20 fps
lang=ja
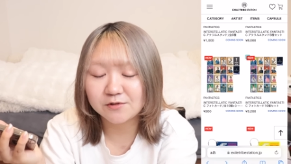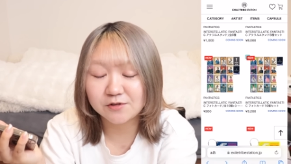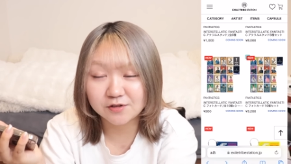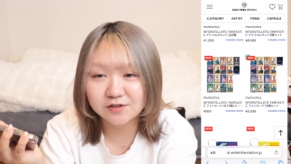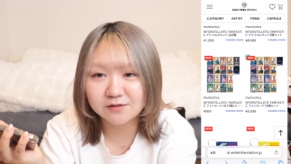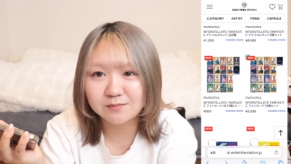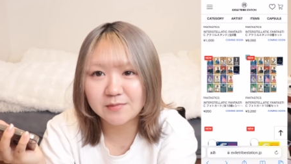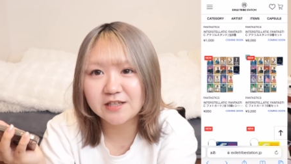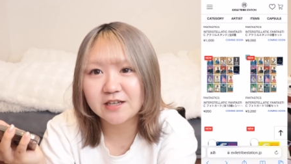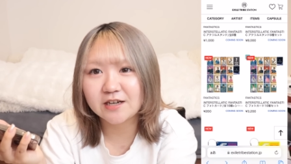
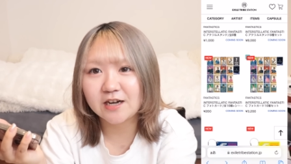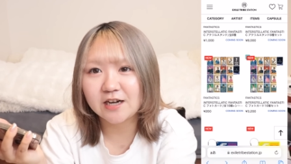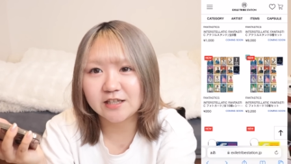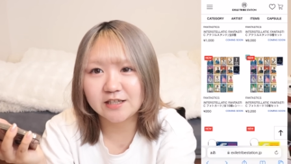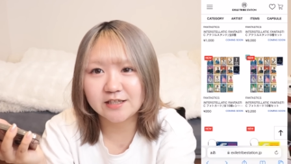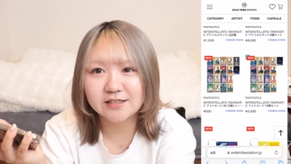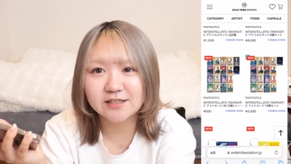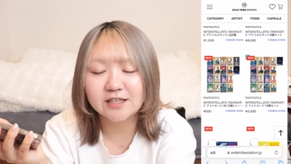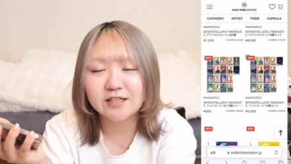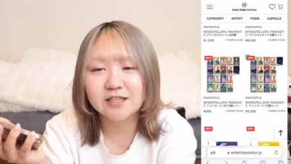グッズまだ解
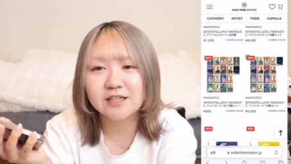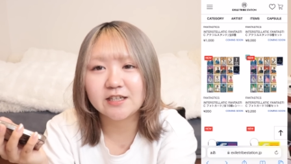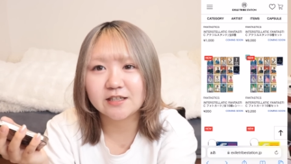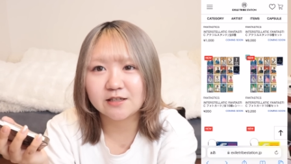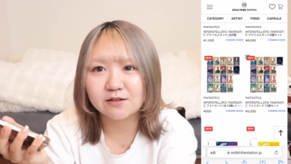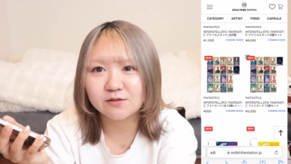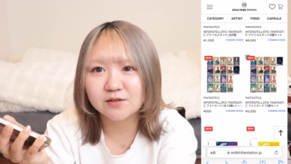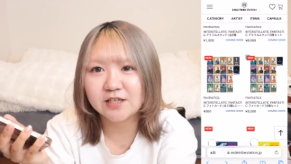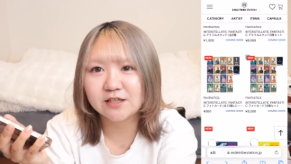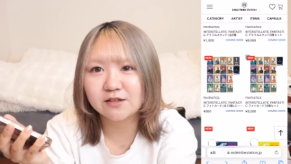禁されてないん
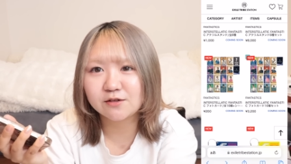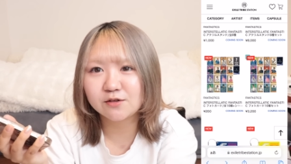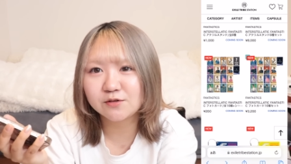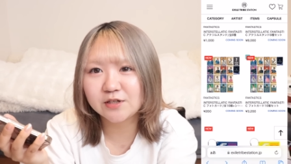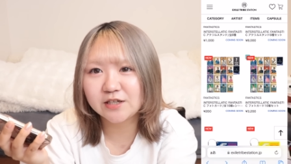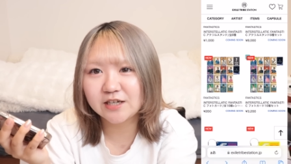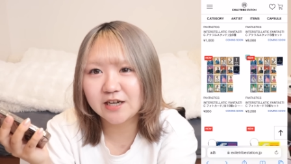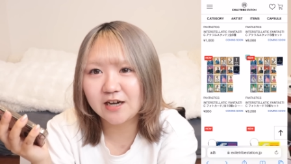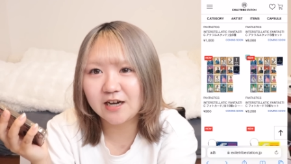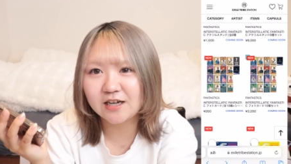だけど、セット
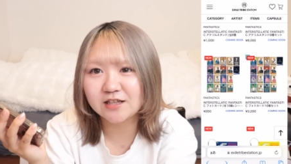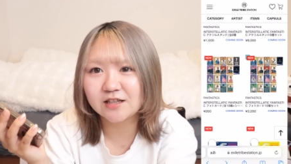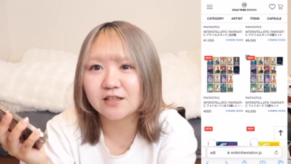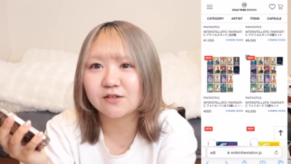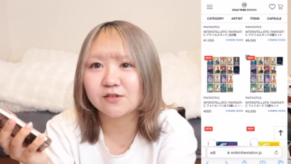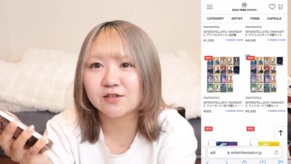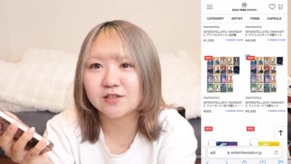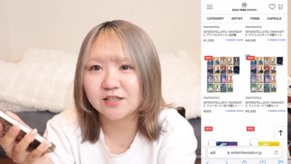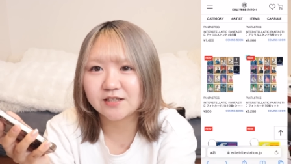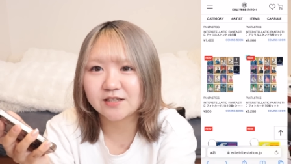売りがあった
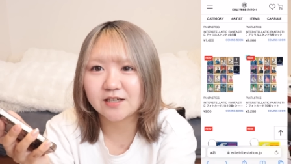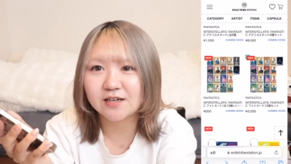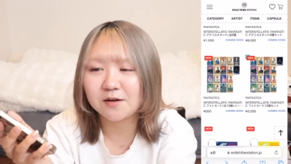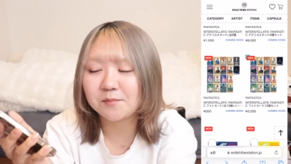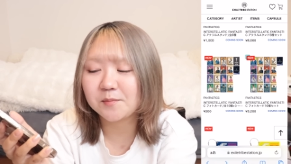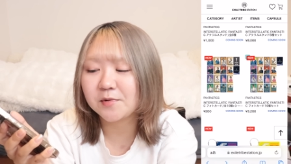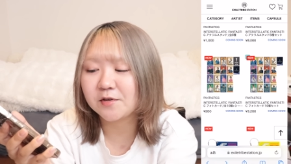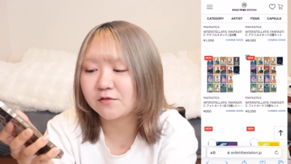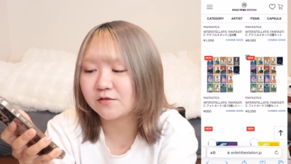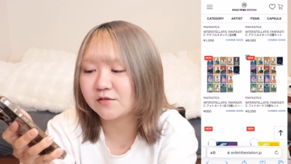としてさ、
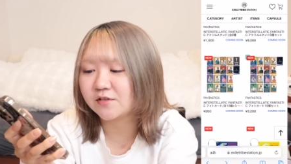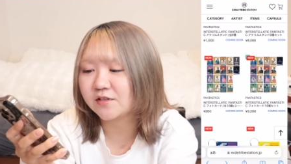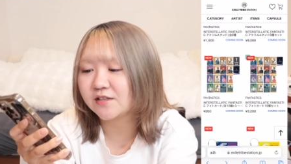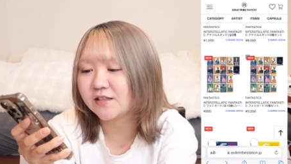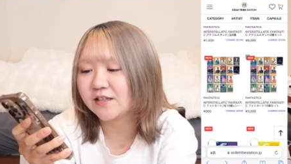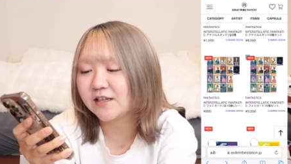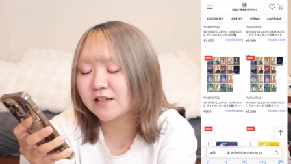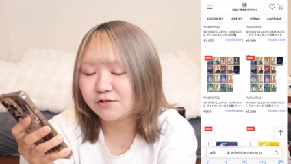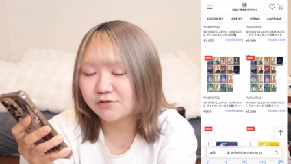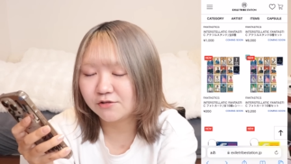ランペの
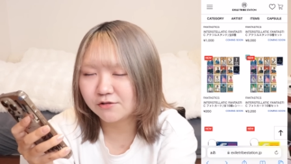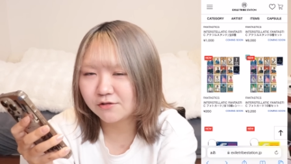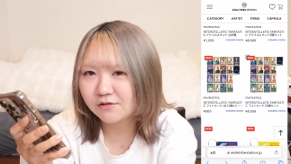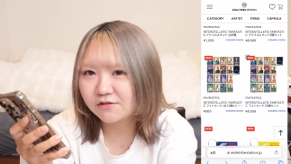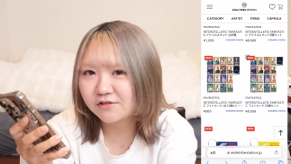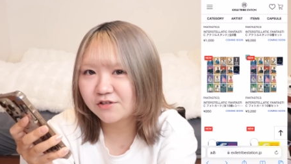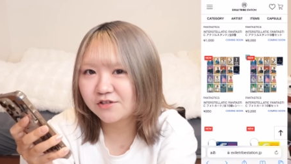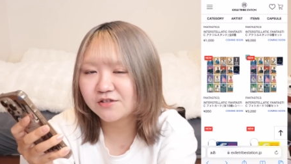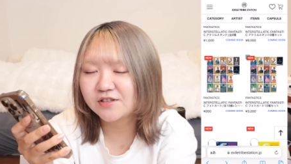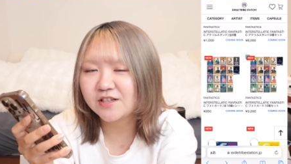グッズで。16
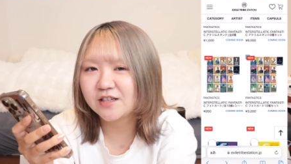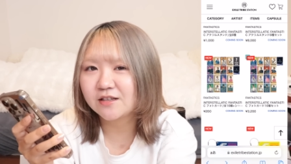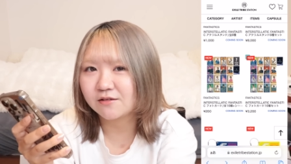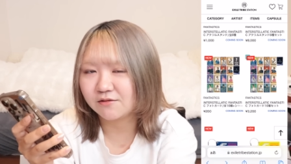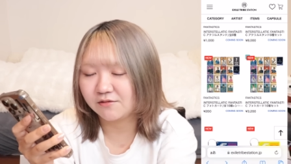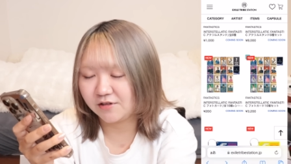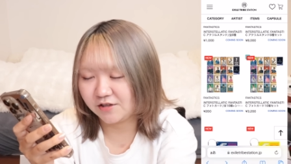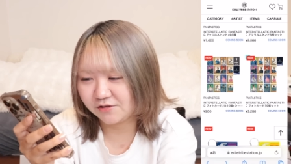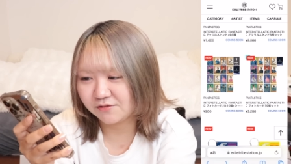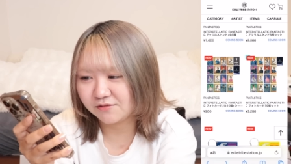種
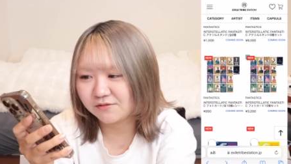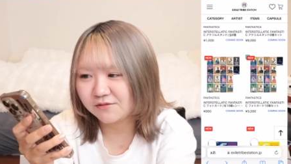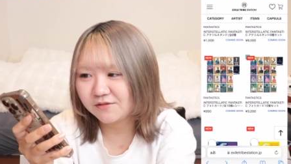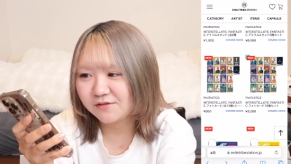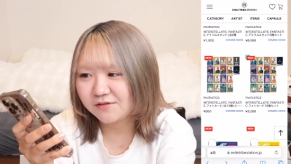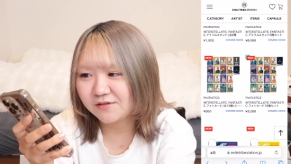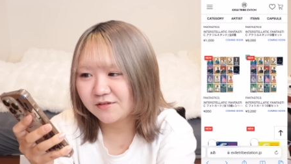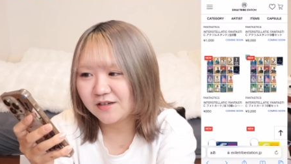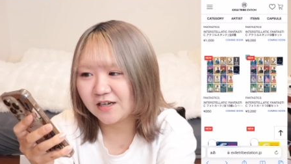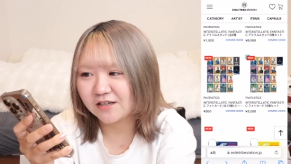セットでしょ
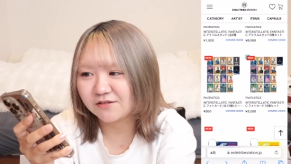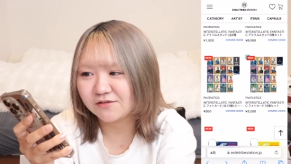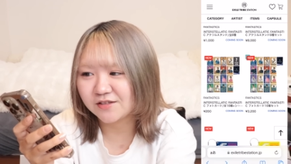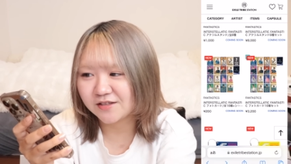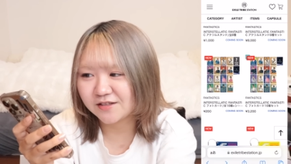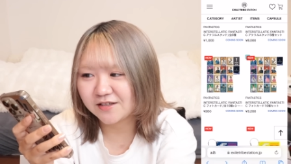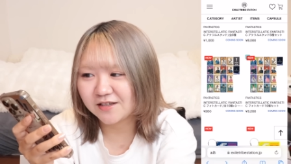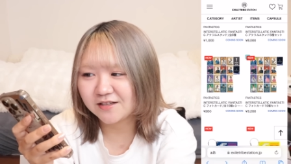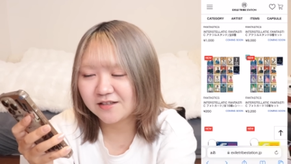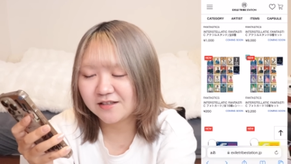
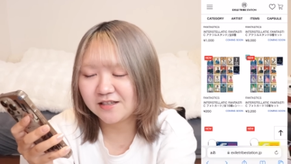アクスタ。